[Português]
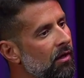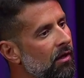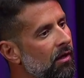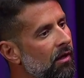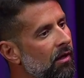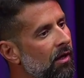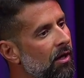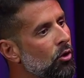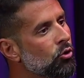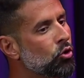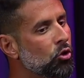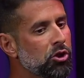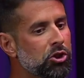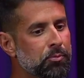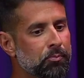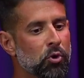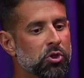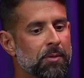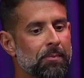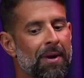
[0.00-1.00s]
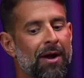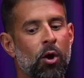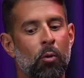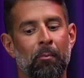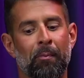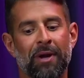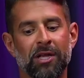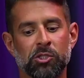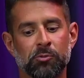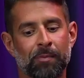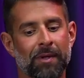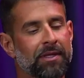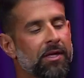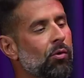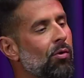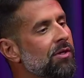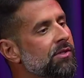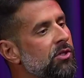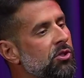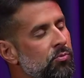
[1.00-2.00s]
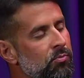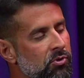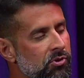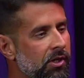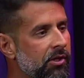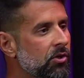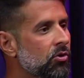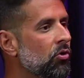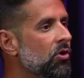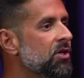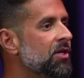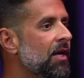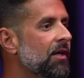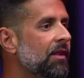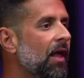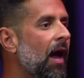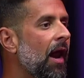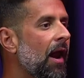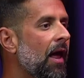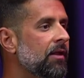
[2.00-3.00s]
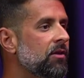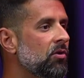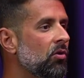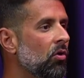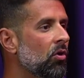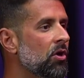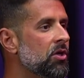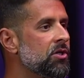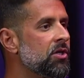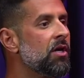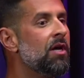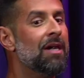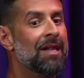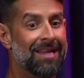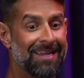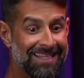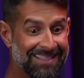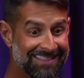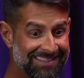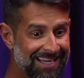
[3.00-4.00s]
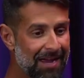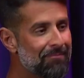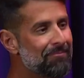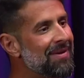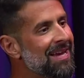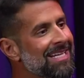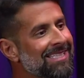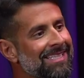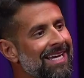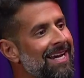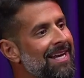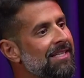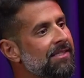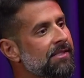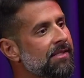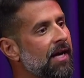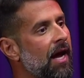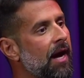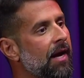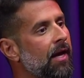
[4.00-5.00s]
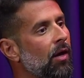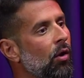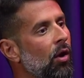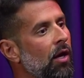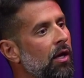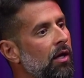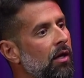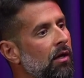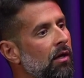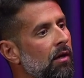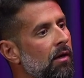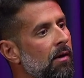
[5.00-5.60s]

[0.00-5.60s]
Eu estou disposto a pagar o preço para ter 400 mil seguidores na internet hoje e saber gerenciar aquilo ali.